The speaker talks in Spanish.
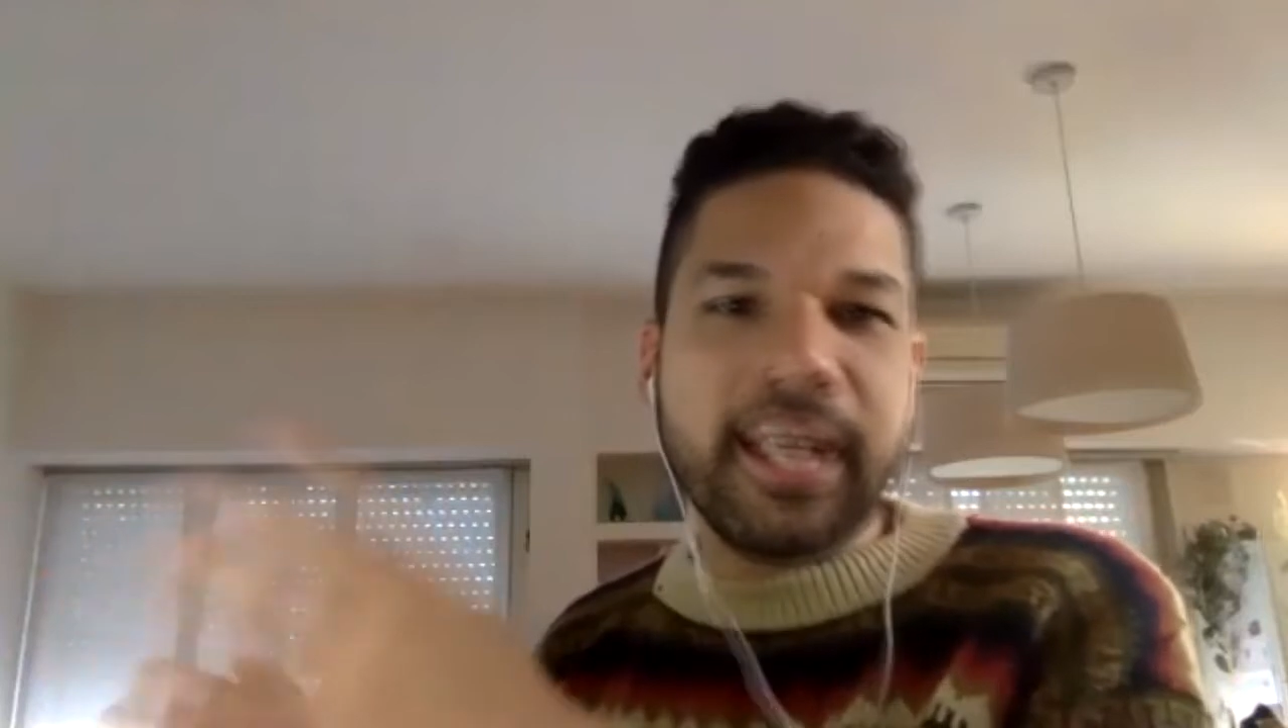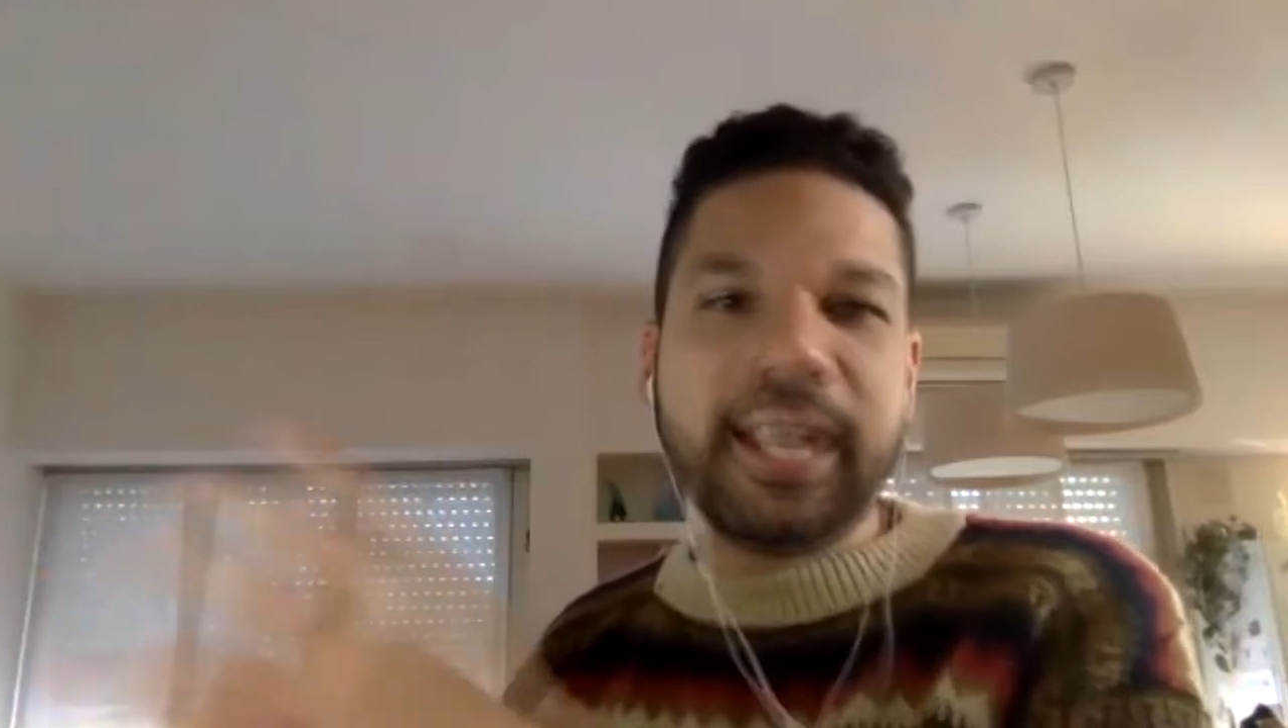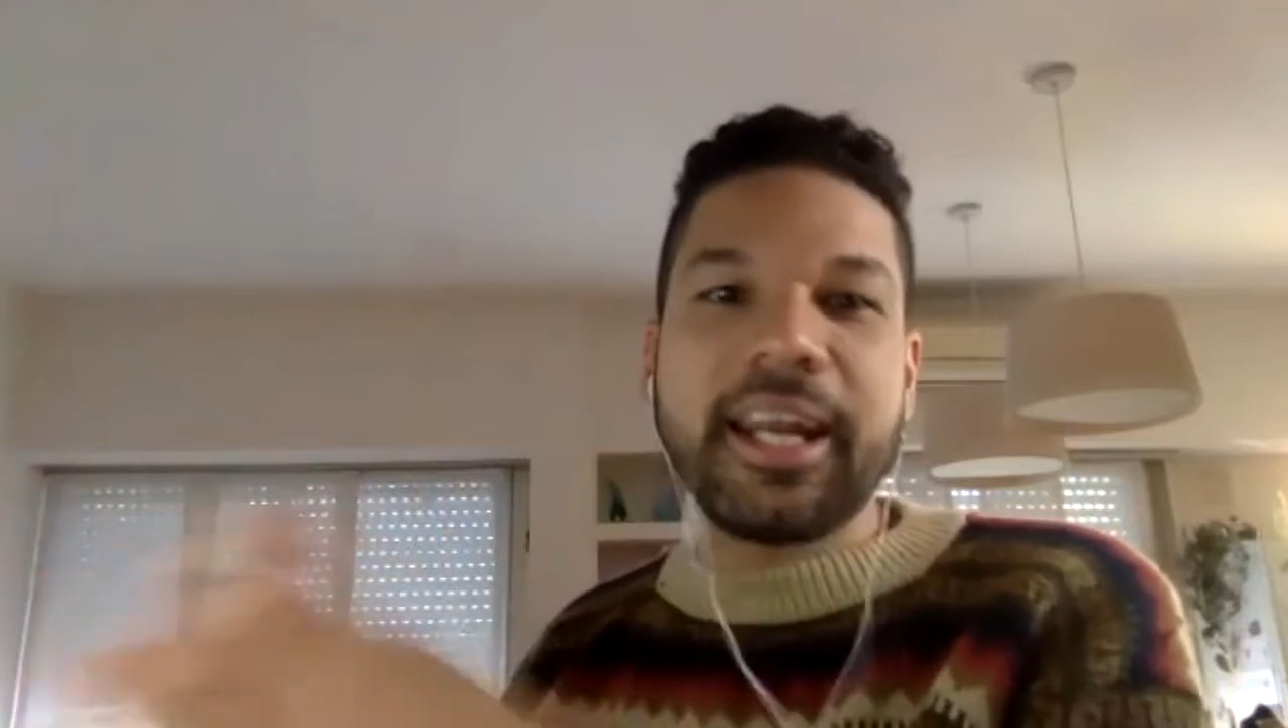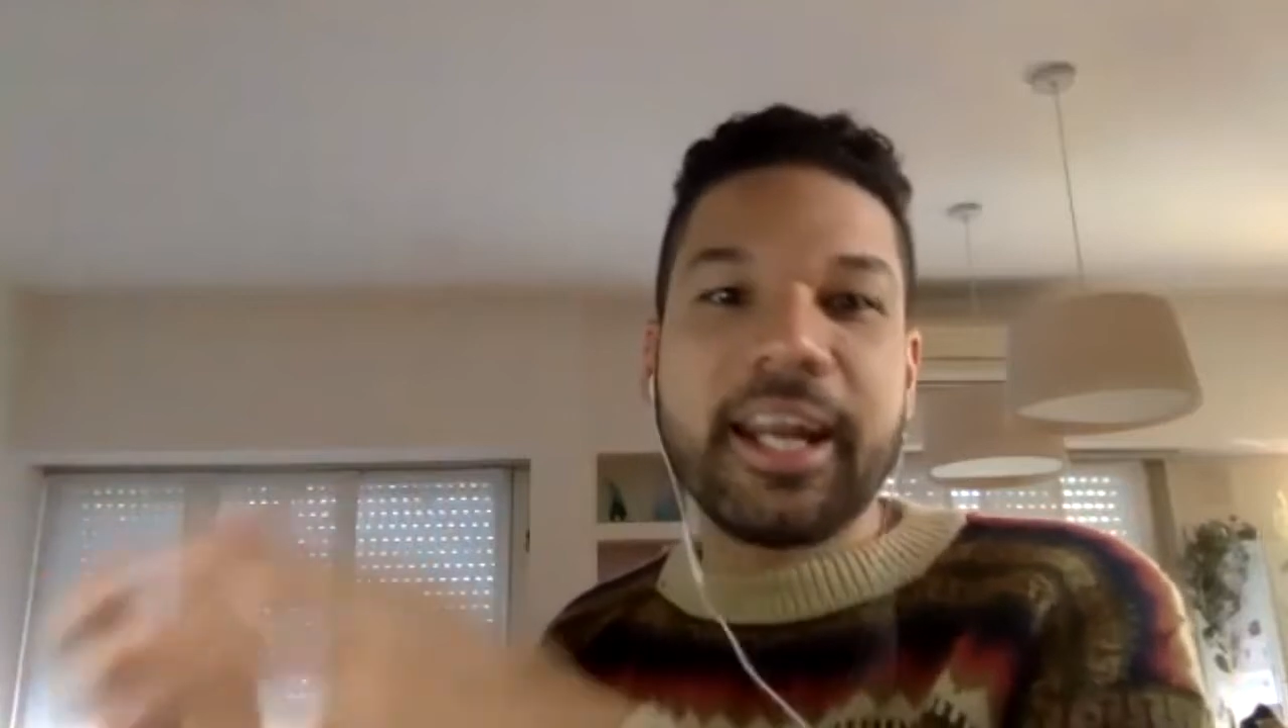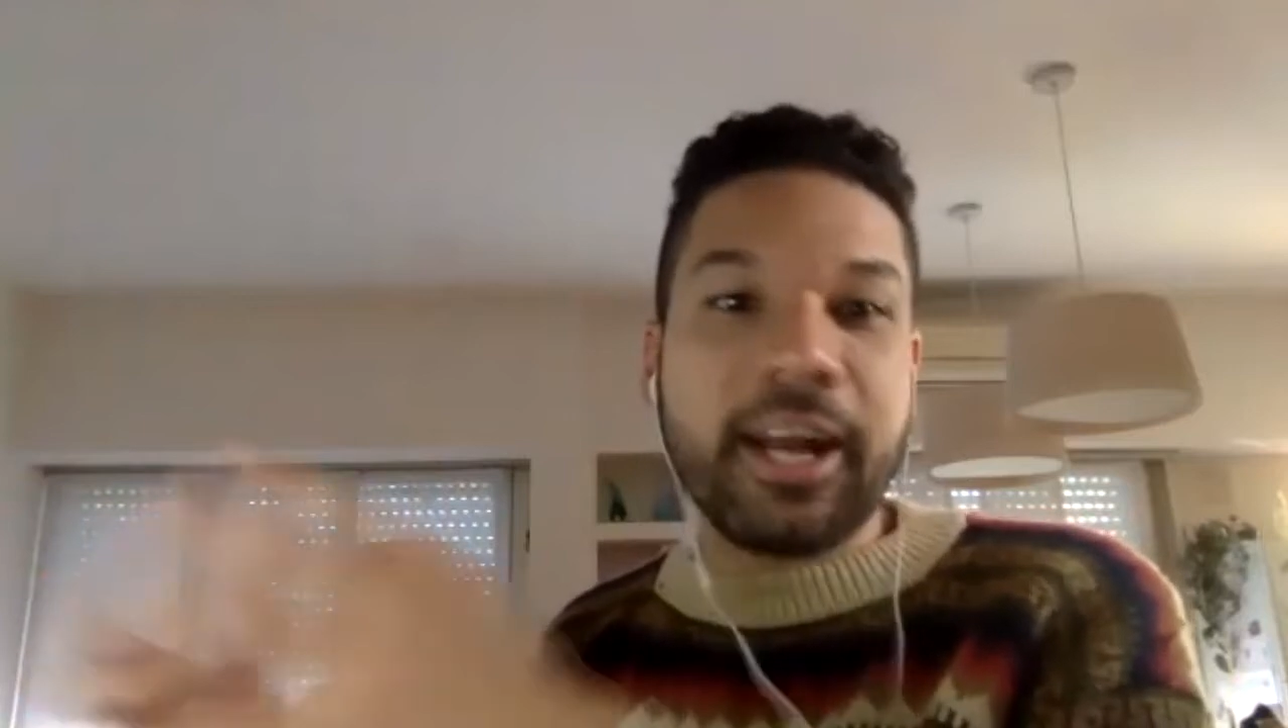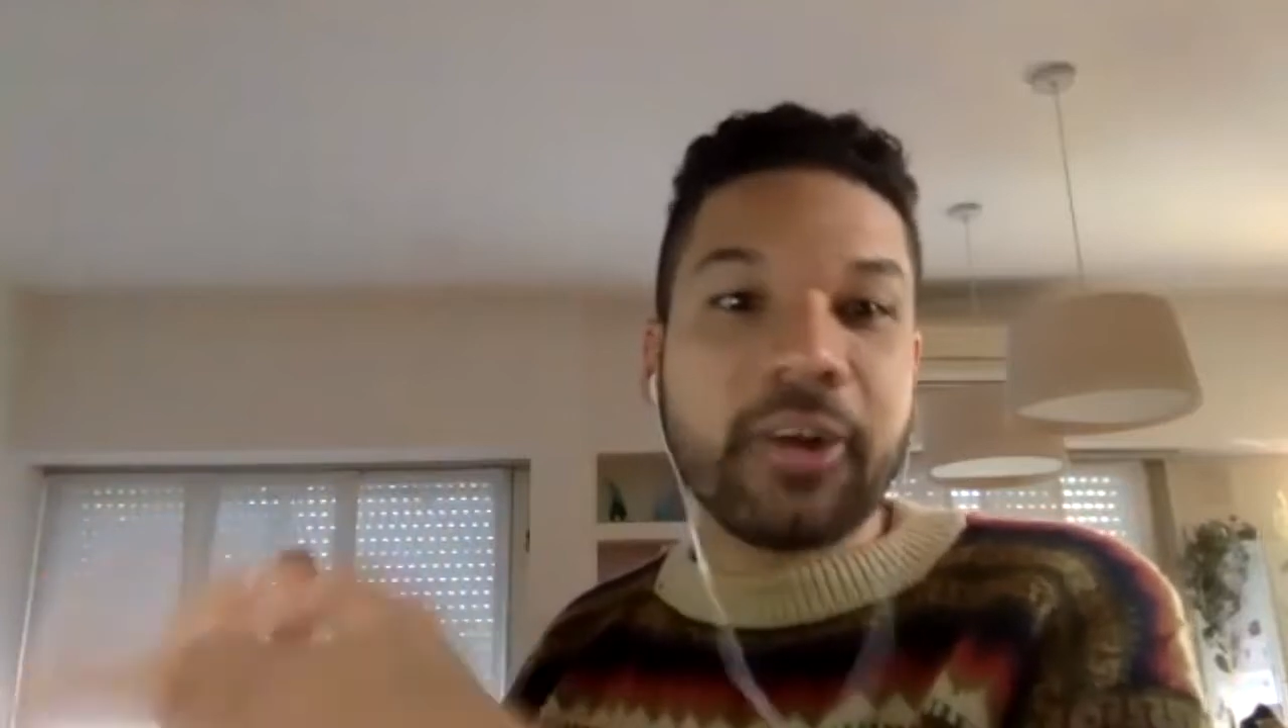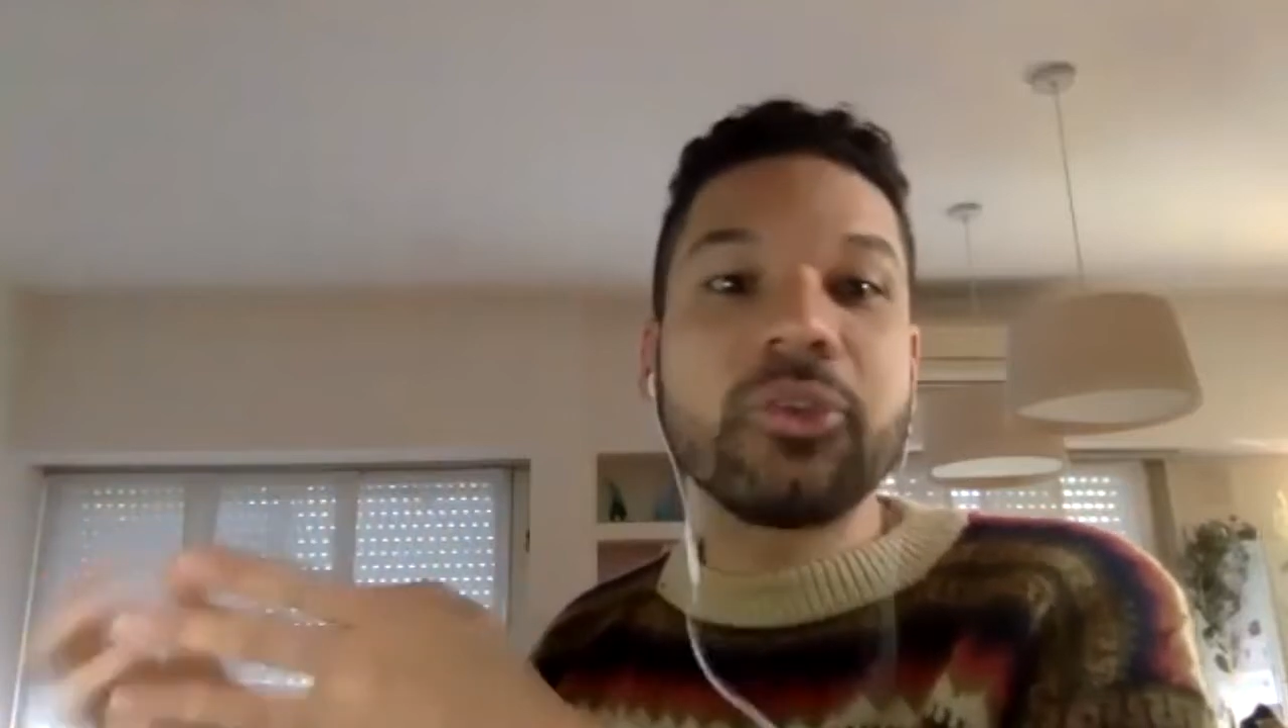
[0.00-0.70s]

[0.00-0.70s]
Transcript: generar